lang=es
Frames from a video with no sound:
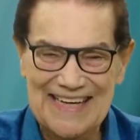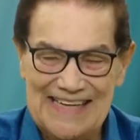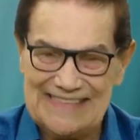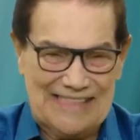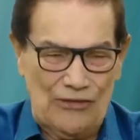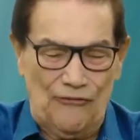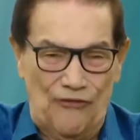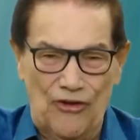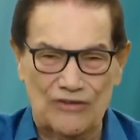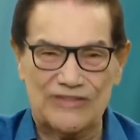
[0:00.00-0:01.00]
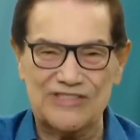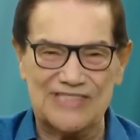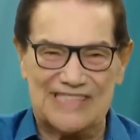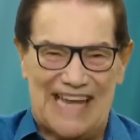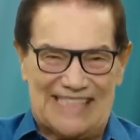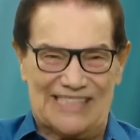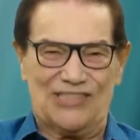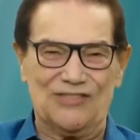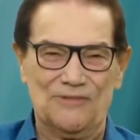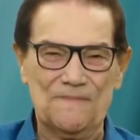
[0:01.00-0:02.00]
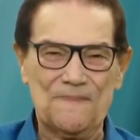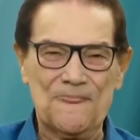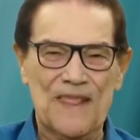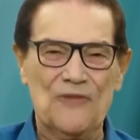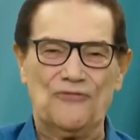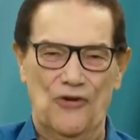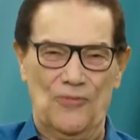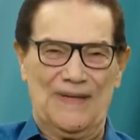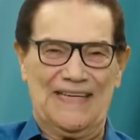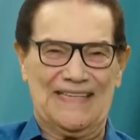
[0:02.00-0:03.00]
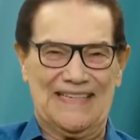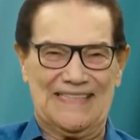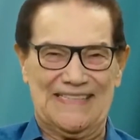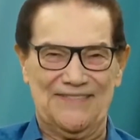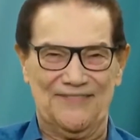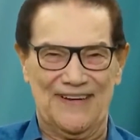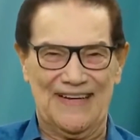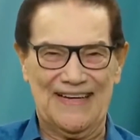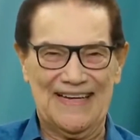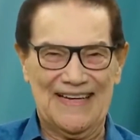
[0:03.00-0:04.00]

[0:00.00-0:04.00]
Si no fue un éxito, por lo menos lo intentamos.